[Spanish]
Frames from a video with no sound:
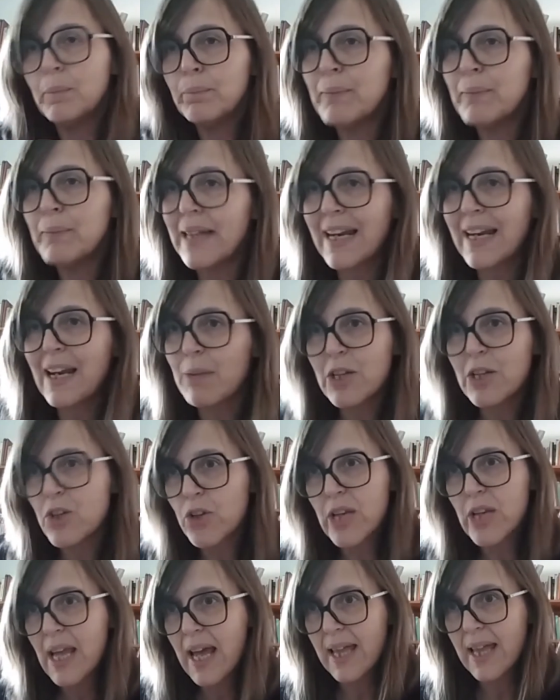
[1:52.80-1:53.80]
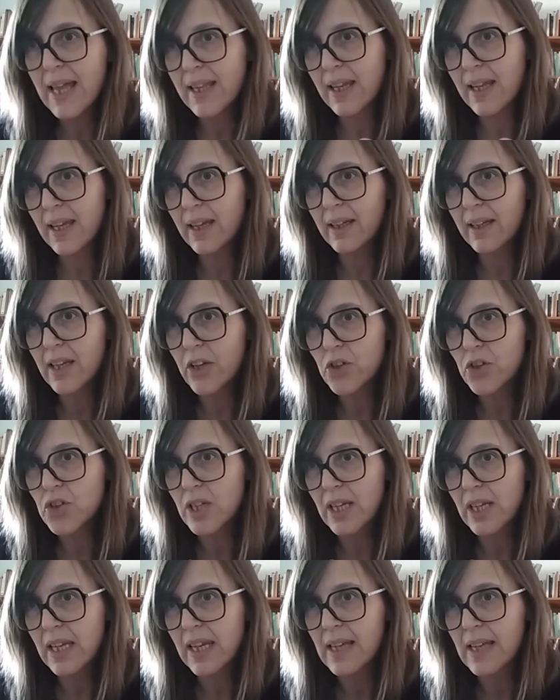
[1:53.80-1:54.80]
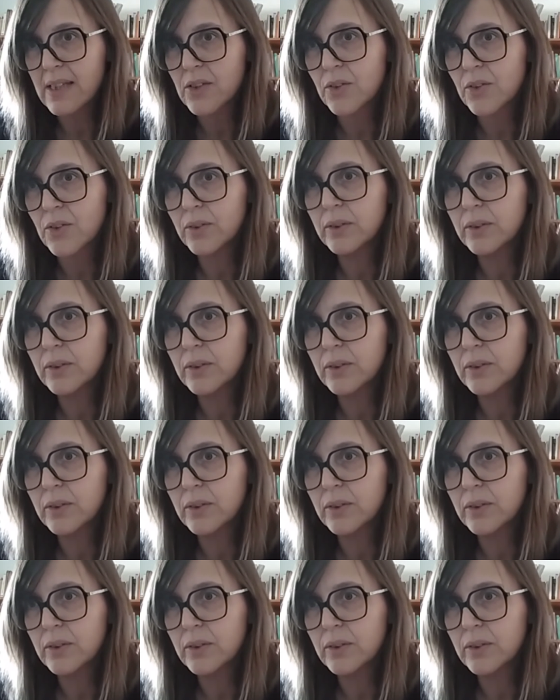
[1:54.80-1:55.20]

para la mayoría de niños y niñas.